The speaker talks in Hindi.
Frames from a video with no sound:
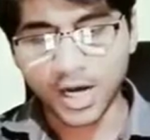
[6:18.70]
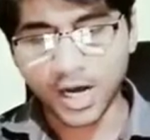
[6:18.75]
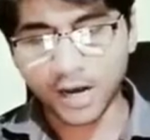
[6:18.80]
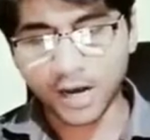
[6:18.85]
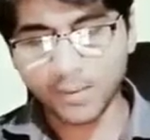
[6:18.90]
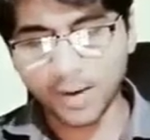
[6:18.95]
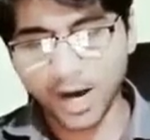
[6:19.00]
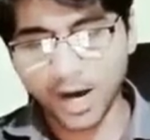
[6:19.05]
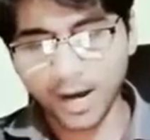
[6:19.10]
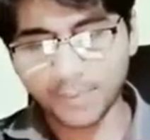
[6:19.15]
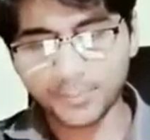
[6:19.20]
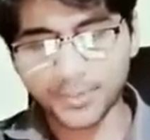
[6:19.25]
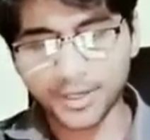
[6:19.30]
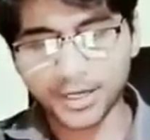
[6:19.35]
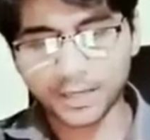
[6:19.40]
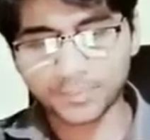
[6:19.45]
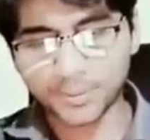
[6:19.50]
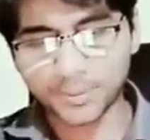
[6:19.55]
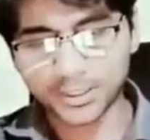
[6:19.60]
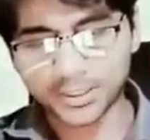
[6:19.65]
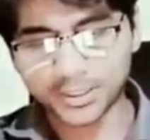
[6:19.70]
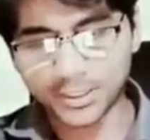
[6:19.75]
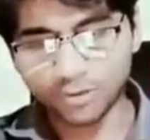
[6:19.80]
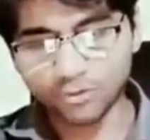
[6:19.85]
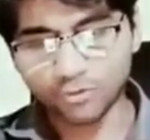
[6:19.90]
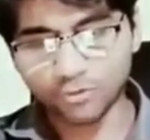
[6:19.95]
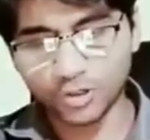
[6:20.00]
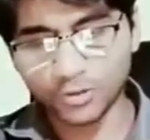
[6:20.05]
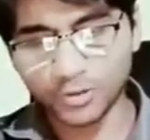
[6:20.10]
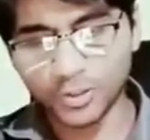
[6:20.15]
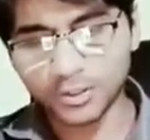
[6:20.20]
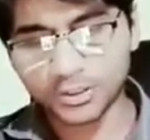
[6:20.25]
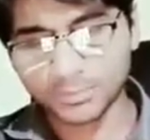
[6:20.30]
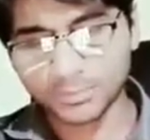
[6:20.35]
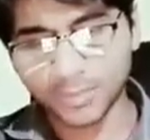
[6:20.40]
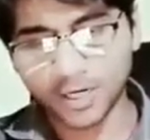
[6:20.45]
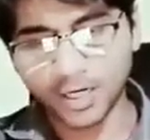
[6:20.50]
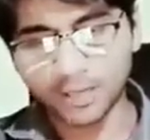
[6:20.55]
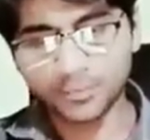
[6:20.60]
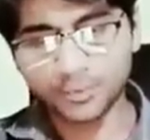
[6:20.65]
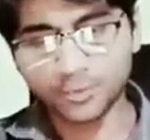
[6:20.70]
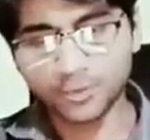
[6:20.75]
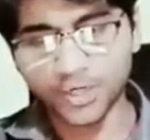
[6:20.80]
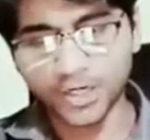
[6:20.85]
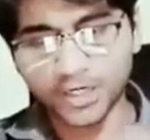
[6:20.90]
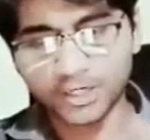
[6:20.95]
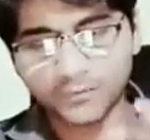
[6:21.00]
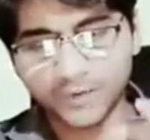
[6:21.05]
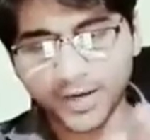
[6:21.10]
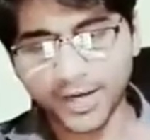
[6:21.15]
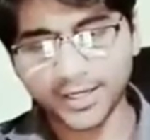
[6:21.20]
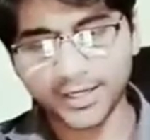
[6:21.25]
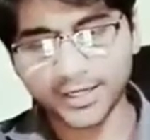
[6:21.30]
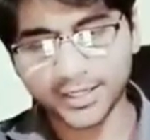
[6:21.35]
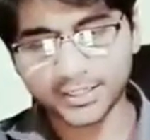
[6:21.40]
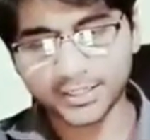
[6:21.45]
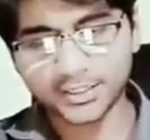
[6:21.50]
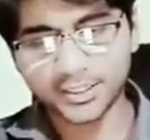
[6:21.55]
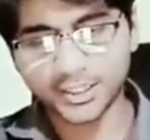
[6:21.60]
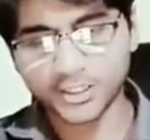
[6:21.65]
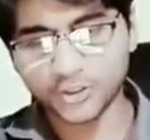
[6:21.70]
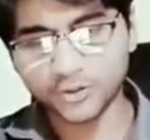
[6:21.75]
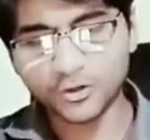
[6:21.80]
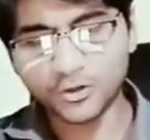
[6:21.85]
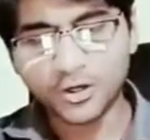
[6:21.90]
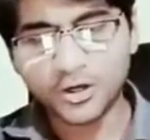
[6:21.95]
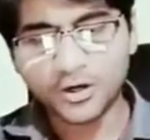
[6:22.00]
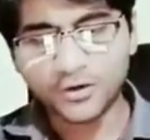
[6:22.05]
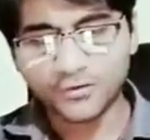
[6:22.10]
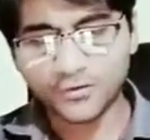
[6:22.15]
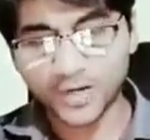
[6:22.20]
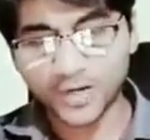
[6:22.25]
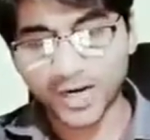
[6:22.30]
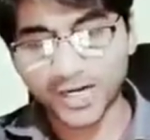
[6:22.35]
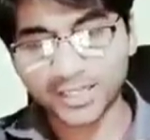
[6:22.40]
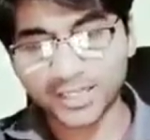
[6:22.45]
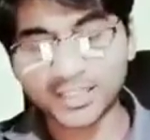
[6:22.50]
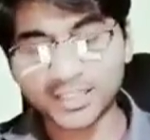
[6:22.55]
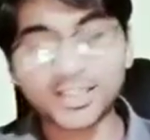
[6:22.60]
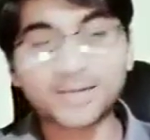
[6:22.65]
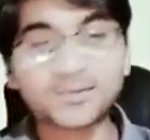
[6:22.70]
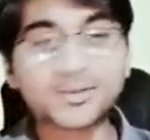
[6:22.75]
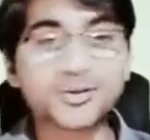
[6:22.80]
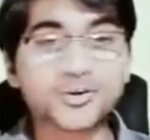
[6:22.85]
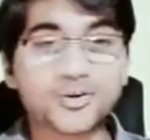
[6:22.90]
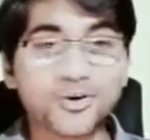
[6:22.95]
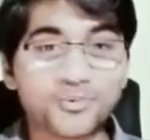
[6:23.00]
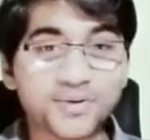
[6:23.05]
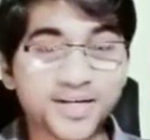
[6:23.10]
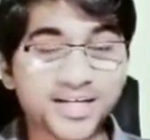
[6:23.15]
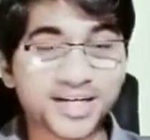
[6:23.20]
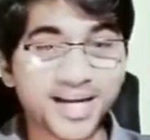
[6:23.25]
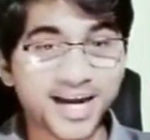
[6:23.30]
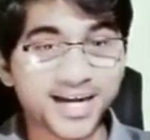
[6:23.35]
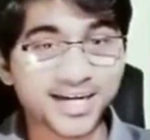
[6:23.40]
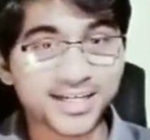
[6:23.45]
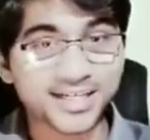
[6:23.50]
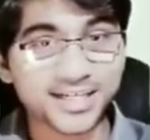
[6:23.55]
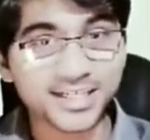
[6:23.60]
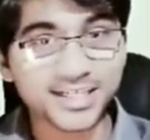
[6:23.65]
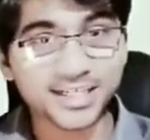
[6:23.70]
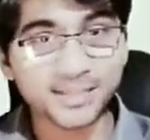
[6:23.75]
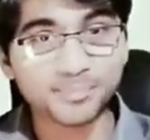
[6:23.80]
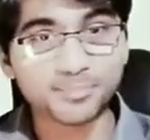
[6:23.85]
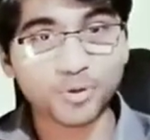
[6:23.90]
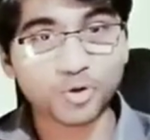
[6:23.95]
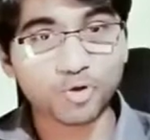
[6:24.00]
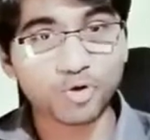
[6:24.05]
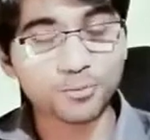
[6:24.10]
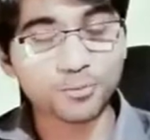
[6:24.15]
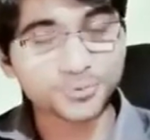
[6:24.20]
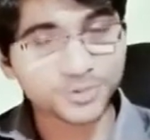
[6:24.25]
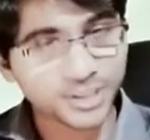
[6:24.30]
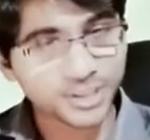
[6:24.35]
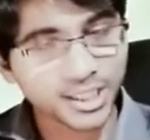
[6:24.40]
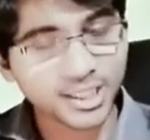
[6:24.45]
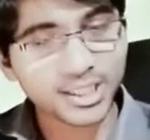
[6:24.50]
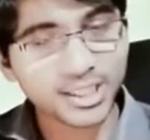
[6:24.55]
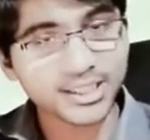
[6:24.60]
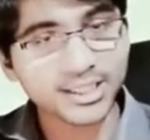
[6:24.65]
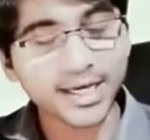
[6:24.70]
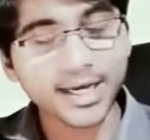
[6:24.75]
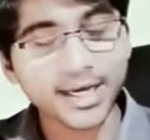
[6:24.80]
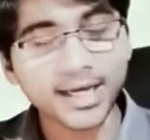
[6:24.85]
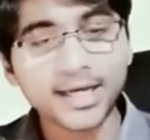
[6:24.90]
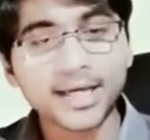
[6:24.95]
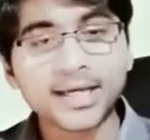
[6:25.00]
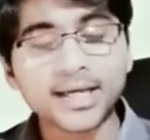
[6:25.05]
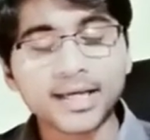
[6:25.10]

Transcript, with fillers: अब आप यहाँ पर से कोई भी सामान प्रोडक्ट बाय कर सकते हो फिलहाल के लिए अभी कोविड नाइन्टीन की प्रकोप चल रही है